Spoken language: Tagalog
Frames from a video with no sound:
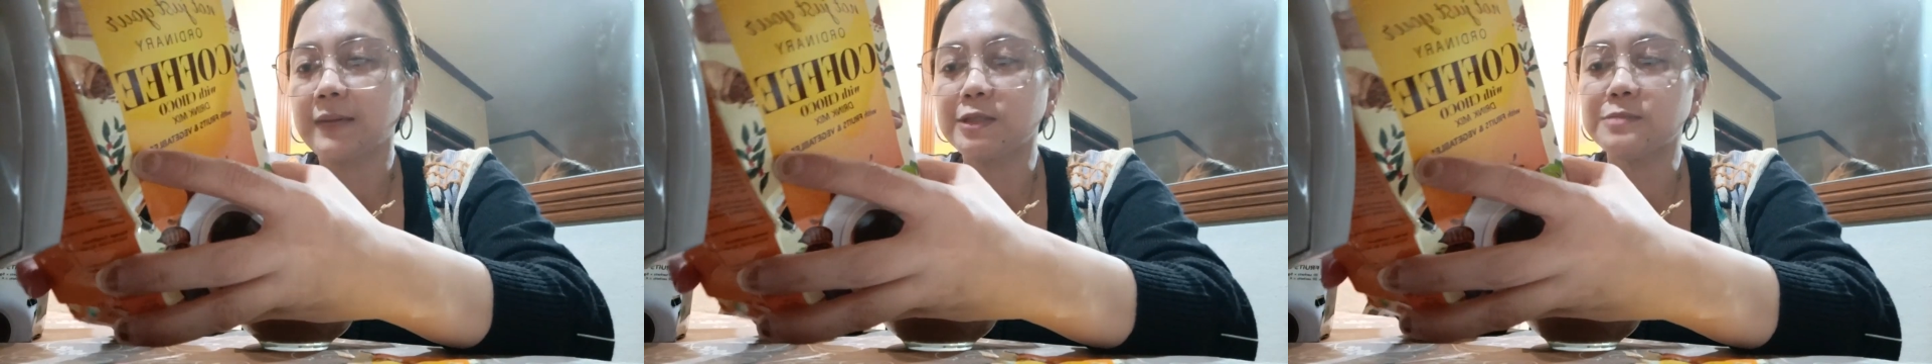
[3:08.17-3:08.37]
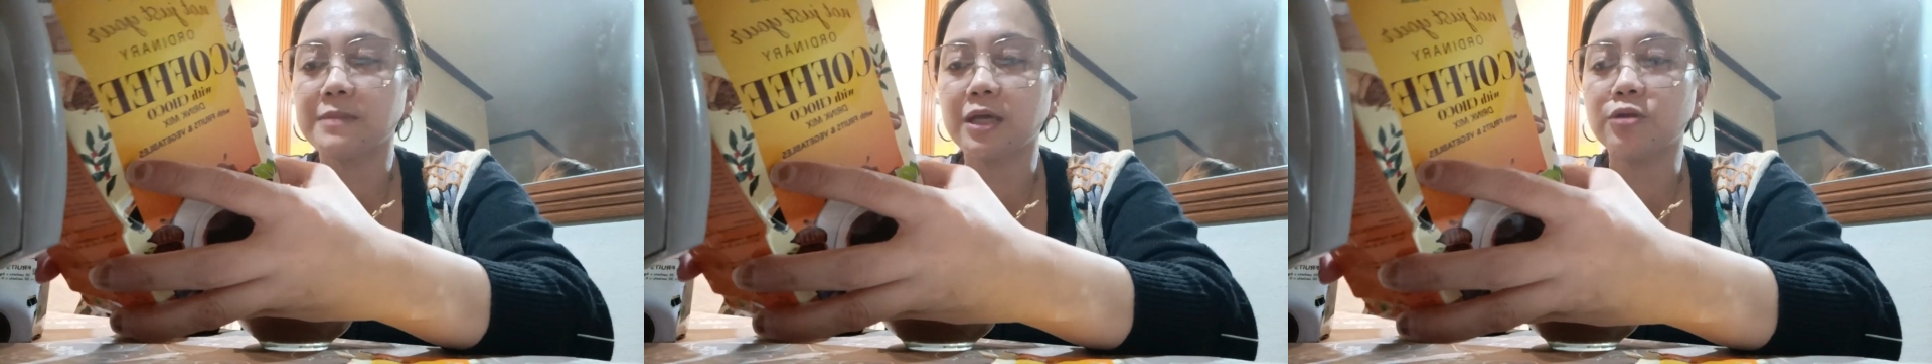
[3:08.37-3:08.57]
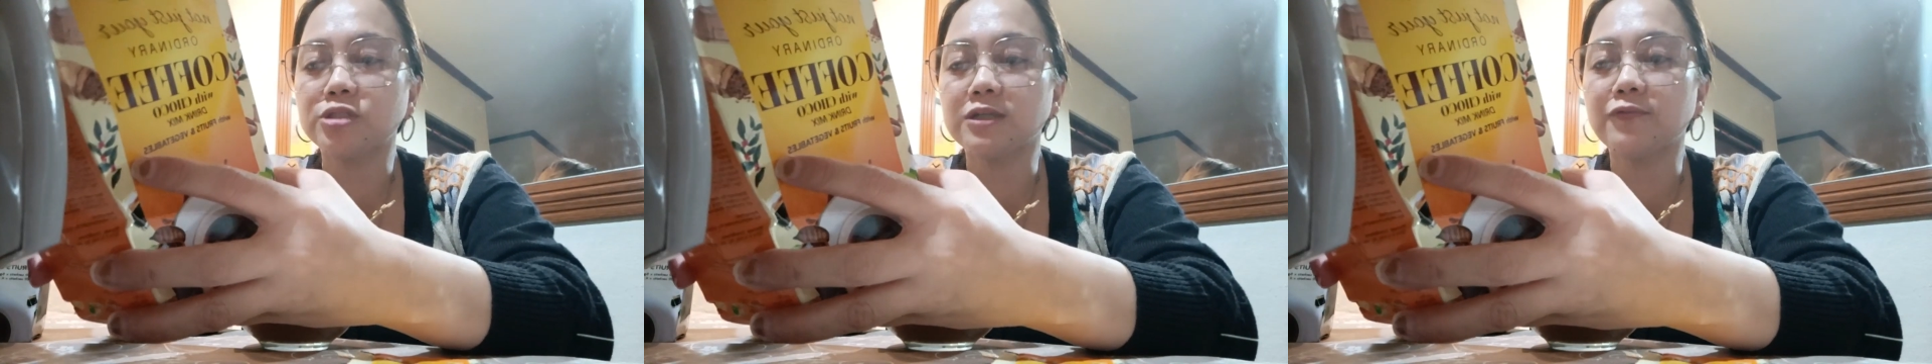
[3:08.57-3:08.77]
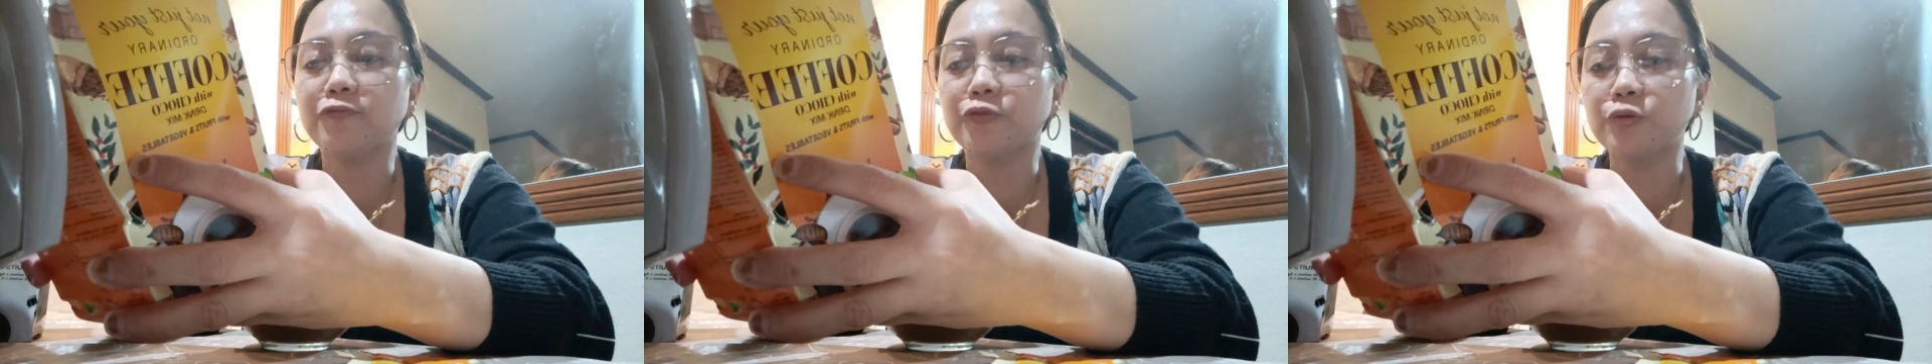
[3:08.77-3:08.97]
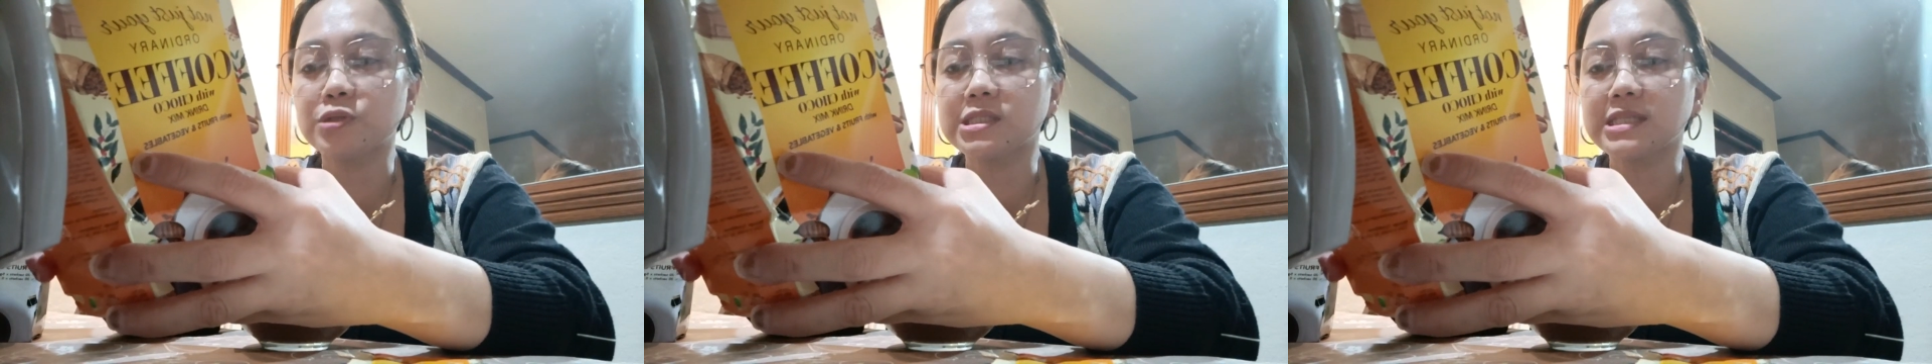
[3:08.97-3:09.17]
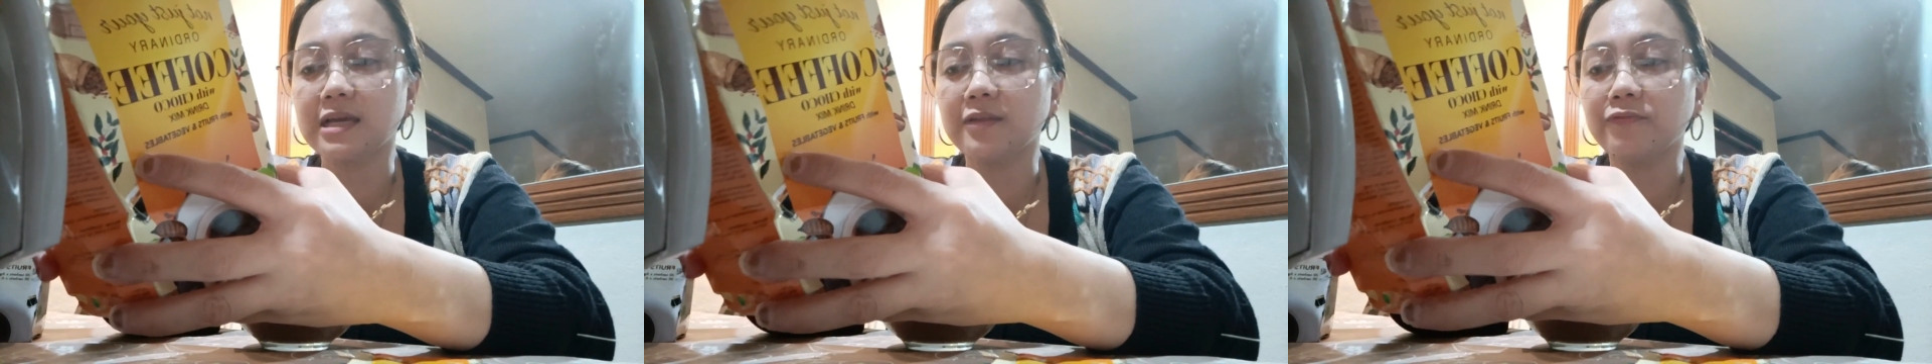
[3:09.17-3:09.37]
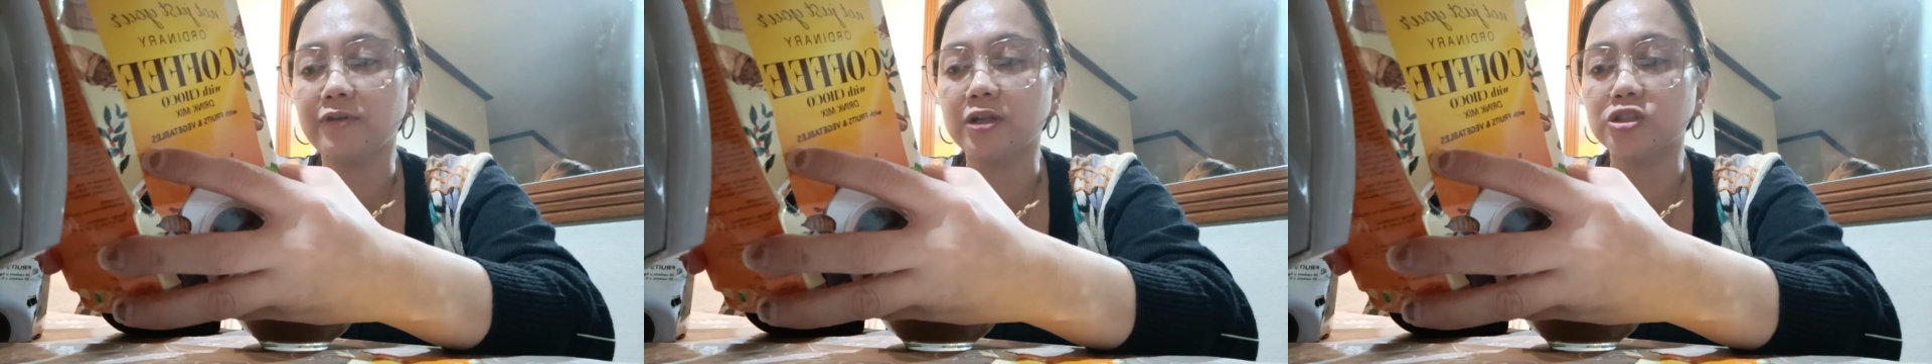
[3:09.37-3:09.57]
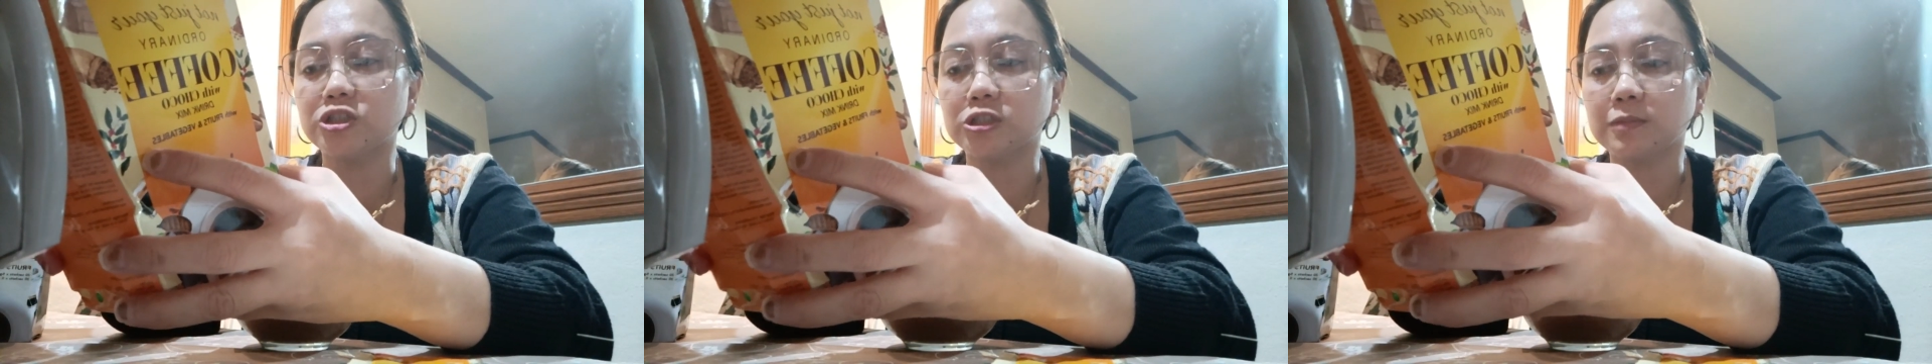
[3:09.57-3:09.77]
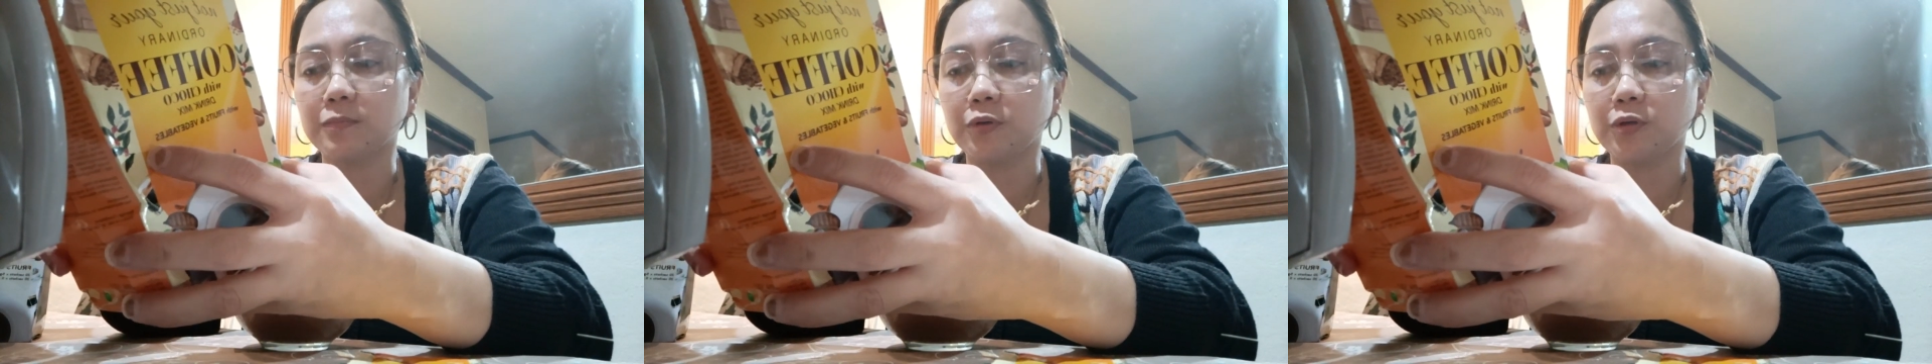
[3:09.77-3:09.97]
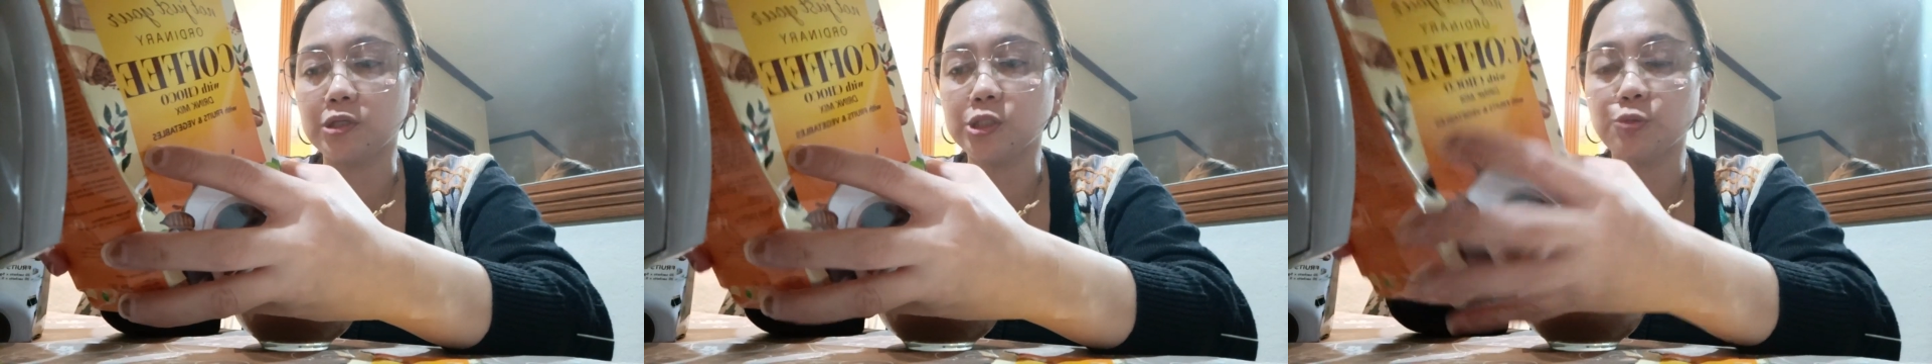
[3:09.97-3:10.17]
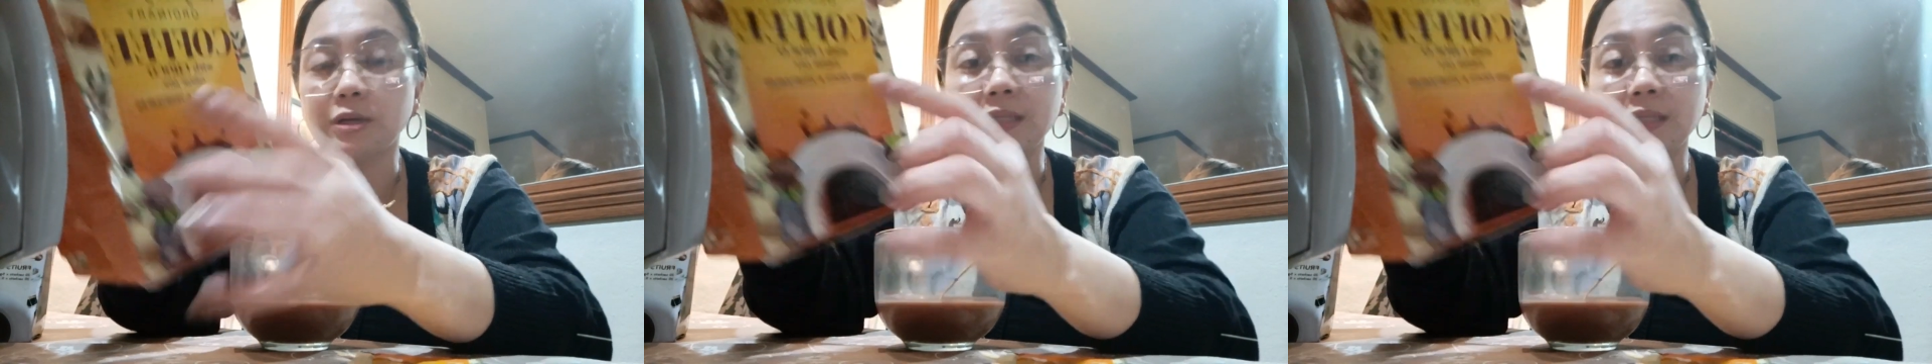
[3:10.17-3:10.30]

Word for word: Tapos, meron siyang fruits and vegetables.